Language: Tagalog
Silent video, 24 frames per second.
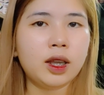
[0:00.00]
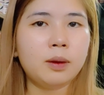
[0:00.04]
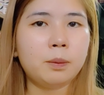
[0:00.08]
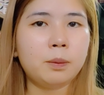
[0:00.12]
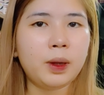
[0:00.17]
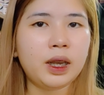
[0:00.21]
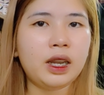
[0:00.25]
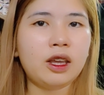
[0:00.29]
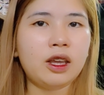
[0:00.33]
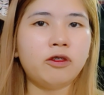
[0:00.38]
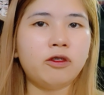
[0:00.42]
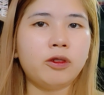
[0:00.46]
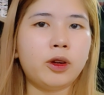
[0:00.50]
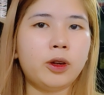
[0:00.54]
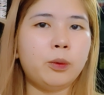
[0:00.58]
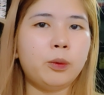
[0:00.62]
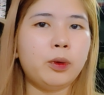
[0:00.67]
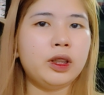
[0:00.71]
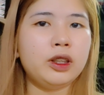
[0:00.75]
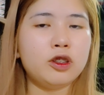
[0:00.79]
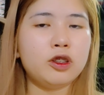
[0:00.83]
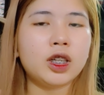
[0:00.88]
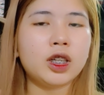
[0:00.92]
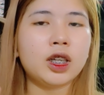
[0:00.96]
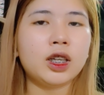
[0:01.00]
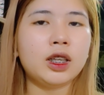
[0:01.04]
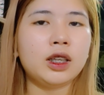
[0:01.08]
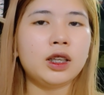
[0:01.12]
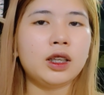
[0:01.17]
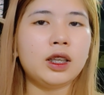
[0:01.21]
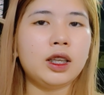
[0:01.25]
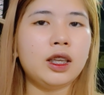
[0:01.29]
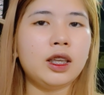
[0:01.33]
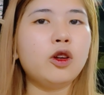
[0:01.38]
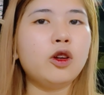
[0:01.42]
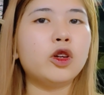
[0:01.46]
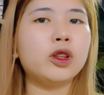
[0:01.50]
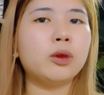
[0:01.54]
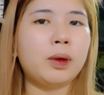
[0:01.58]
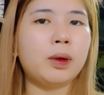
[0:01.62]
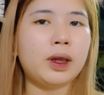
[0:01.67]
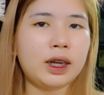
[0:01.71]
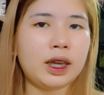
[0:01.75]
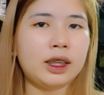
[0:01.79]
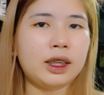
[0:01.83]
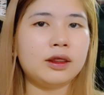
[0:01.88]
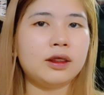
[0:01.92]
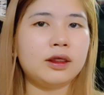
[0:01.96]
pa left or pwede nyo siya iikot
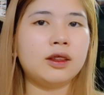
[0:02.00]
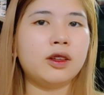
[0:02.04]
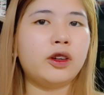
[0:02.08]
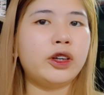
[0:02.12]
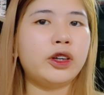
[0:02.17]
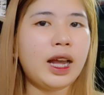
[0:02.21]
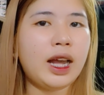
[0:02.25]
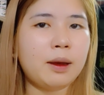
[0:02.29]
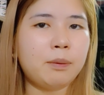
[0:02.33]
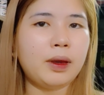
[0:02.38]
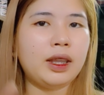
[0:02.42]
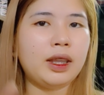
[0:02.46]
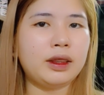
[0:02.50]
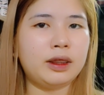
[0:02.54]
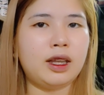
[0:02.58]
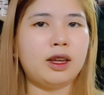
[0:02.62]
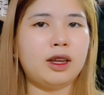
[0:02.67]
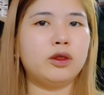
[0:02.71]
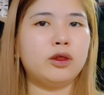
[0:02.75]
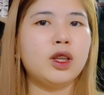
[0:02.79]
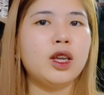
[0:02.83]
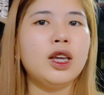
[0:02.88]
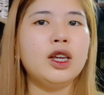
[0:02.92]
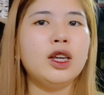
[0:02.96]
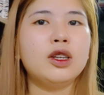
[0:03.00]
pa right or up and down.